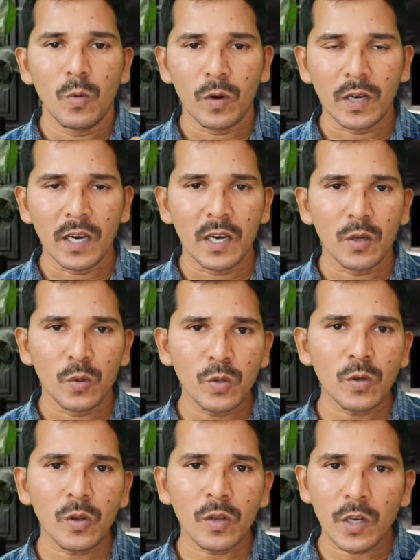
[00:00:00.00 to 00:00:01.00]
ఒక
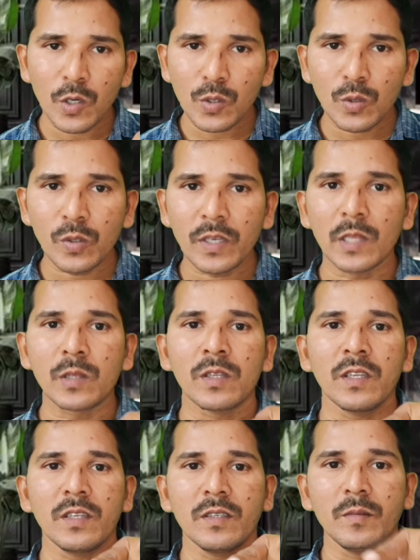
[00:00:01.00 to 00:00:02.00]
రూట్లో నడుస్తూ
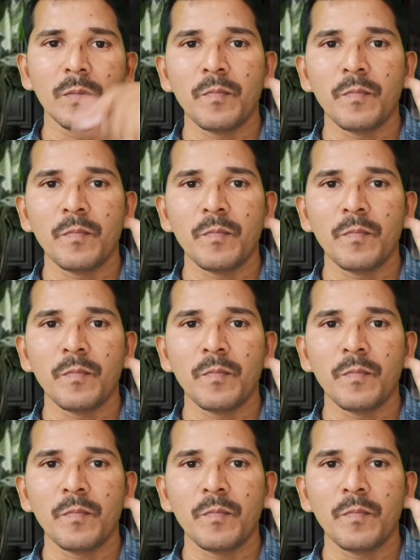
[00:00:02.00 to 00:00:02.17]
వెళ్తున్నారు